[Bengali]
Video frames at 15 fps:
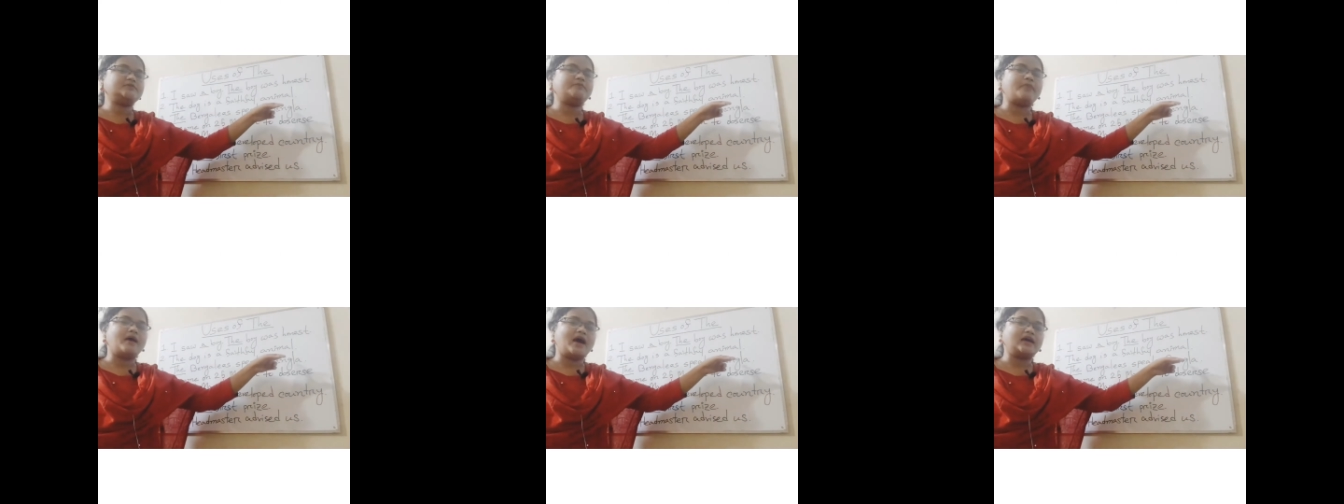
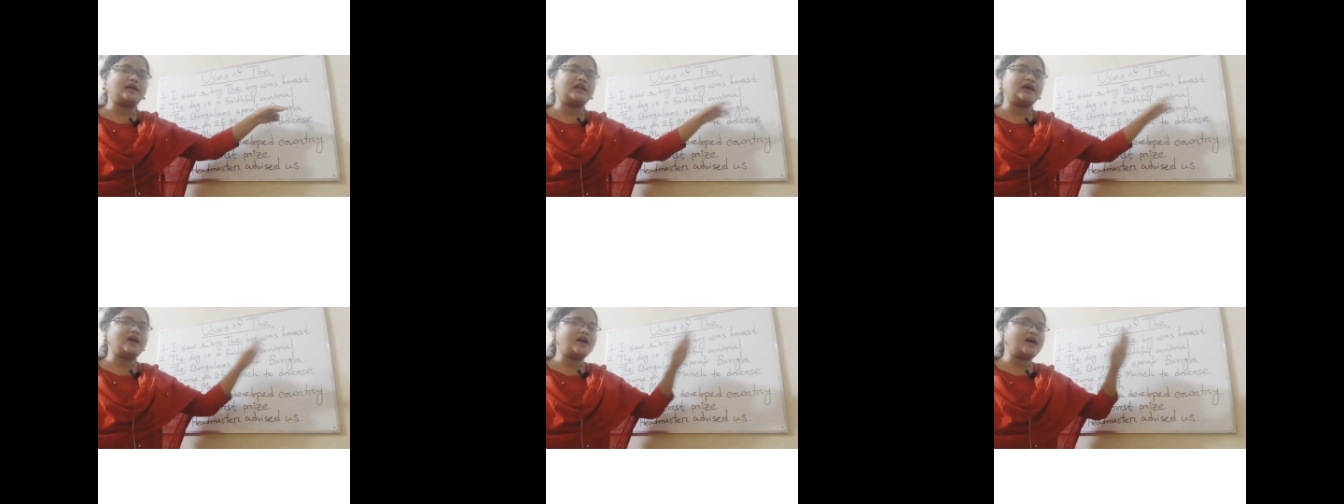
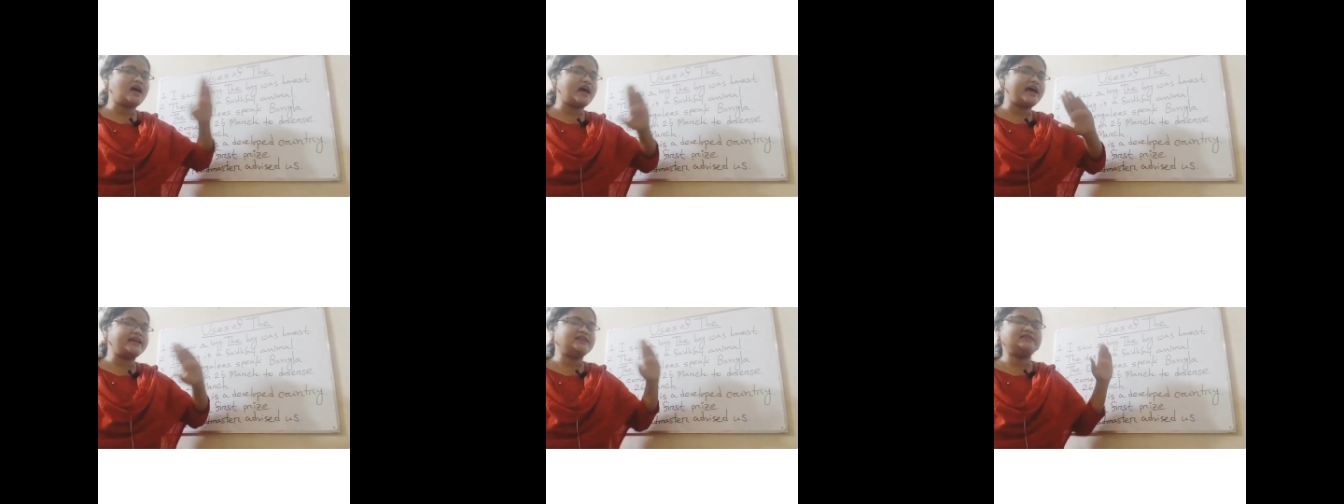বাংলা
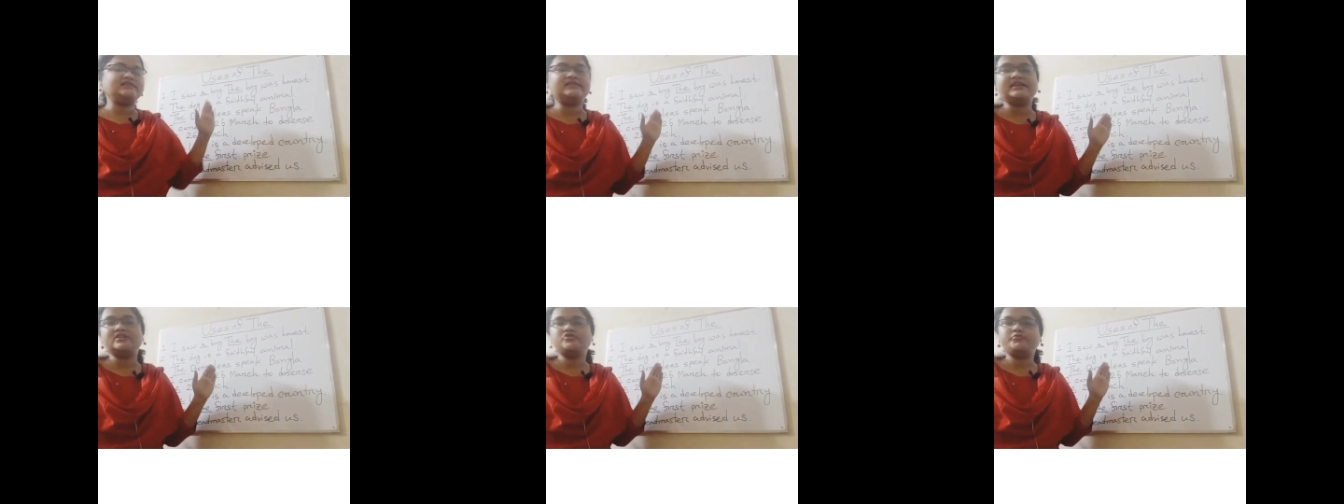আই
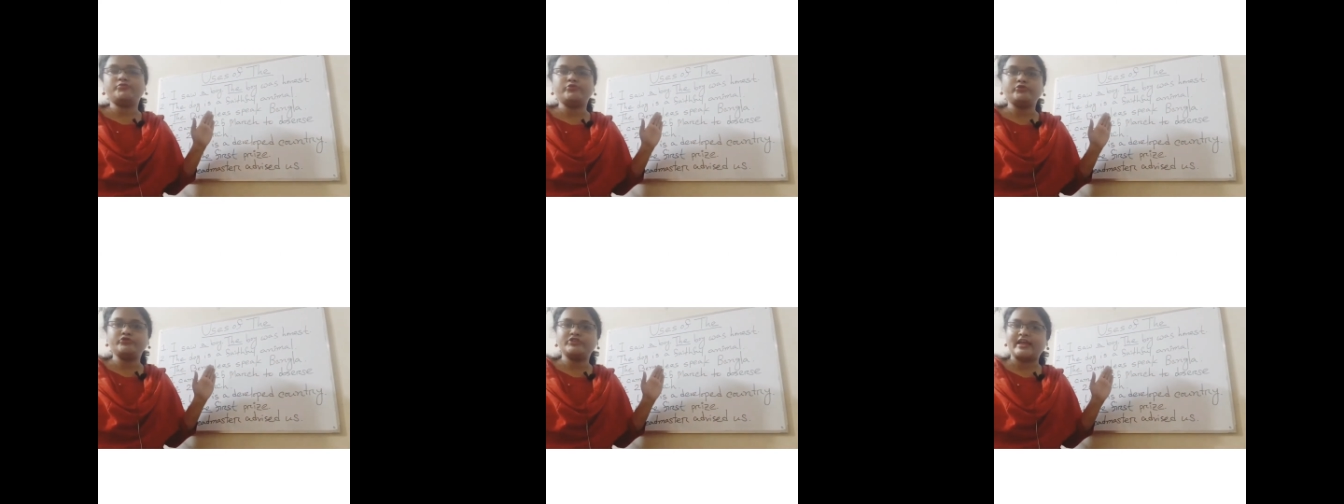ডিডেন্ট
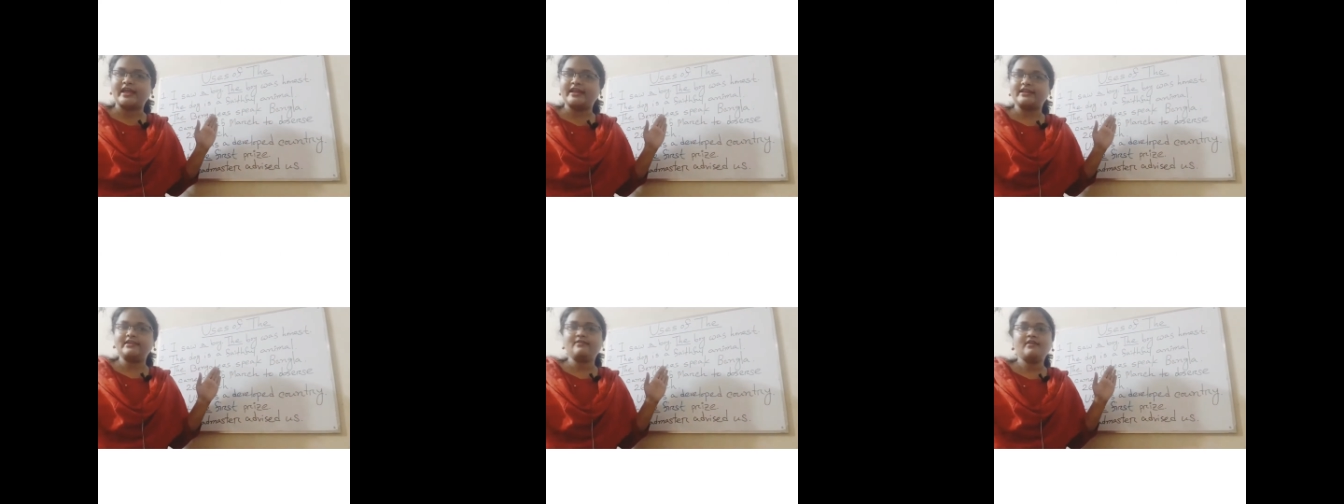পুট
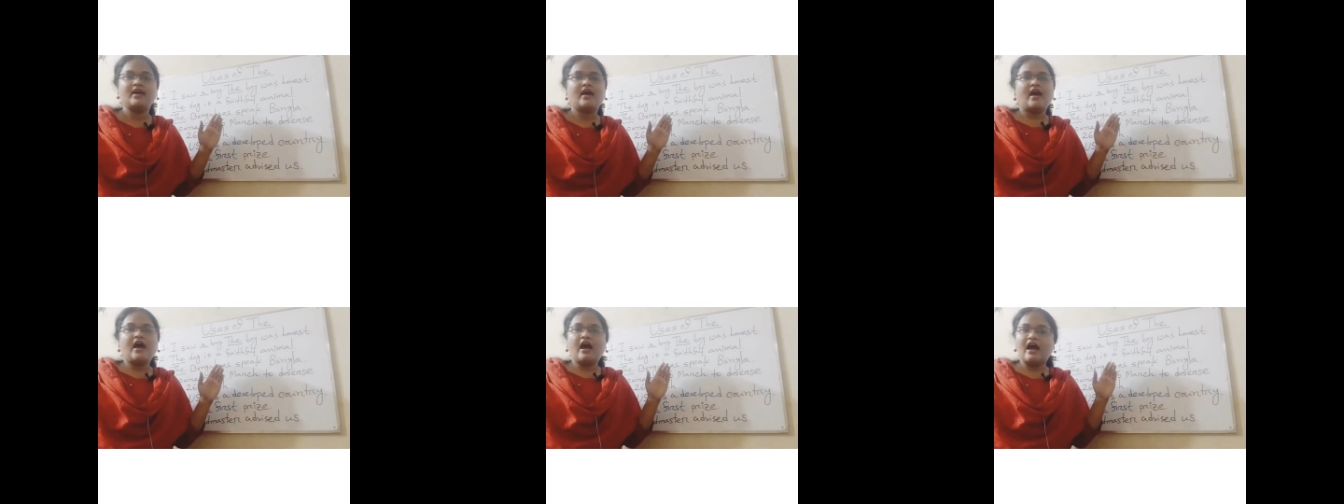এনি
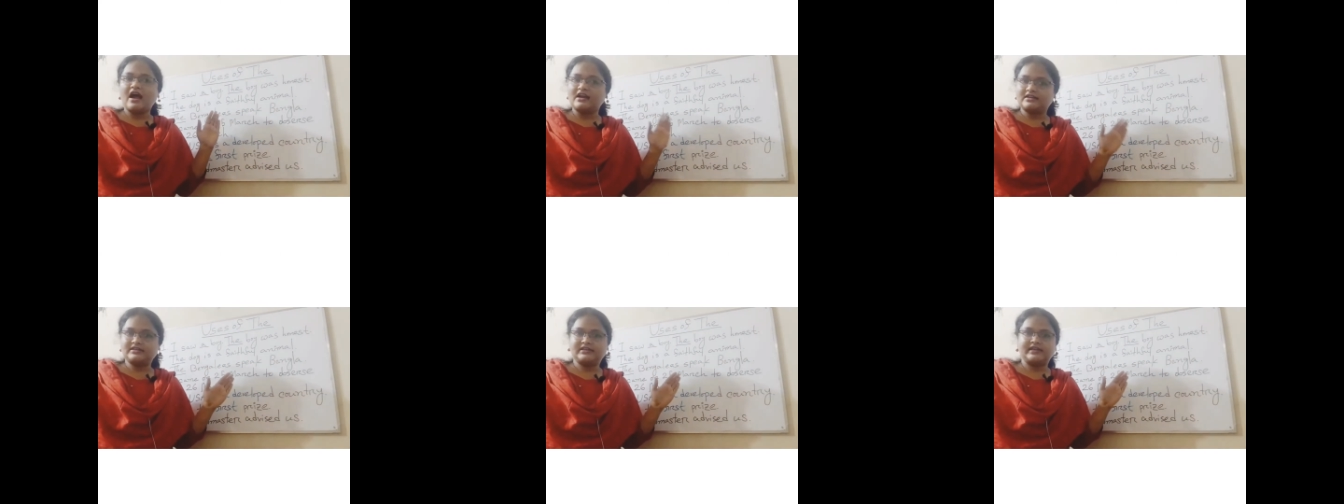
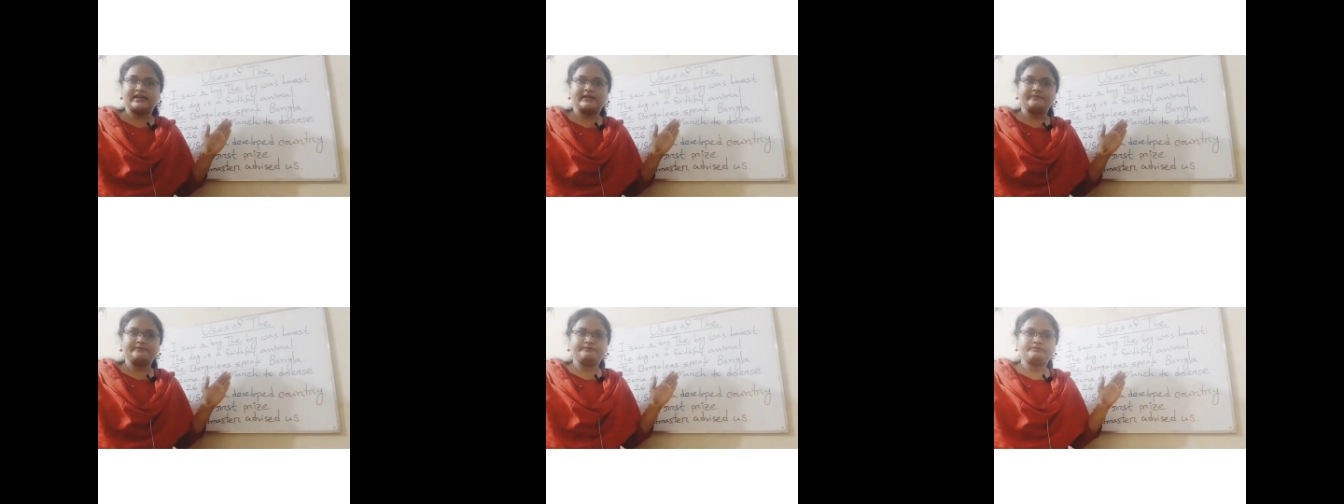আর্টিকেল
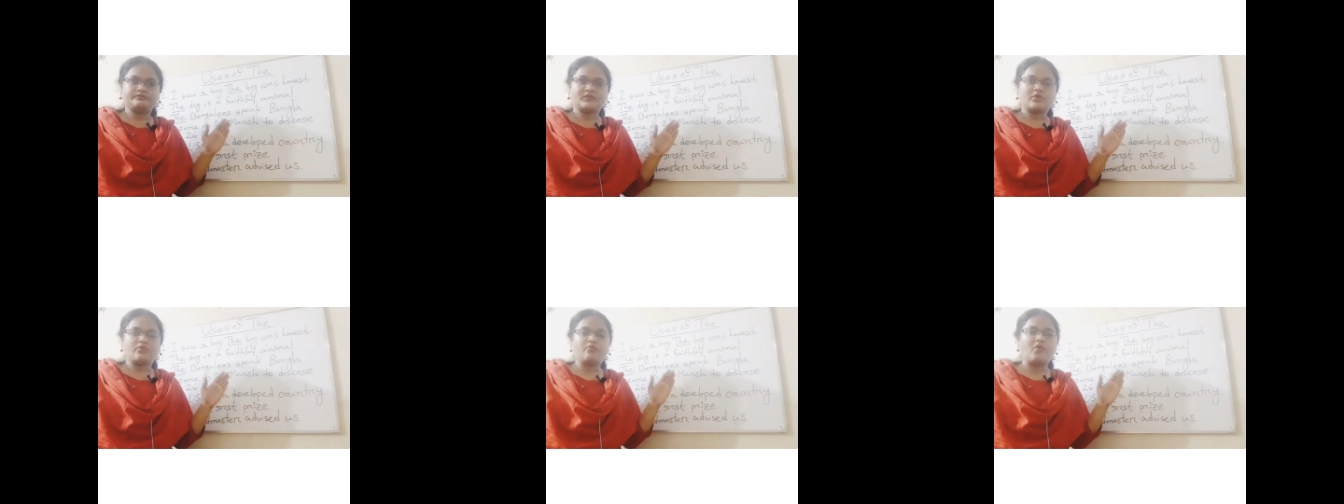
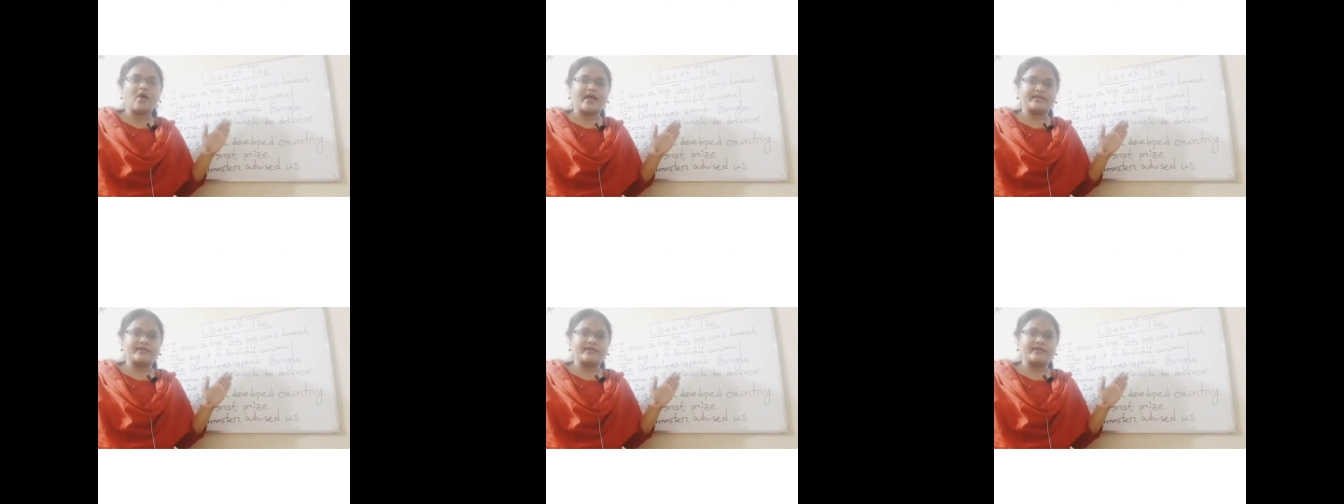ওয়াই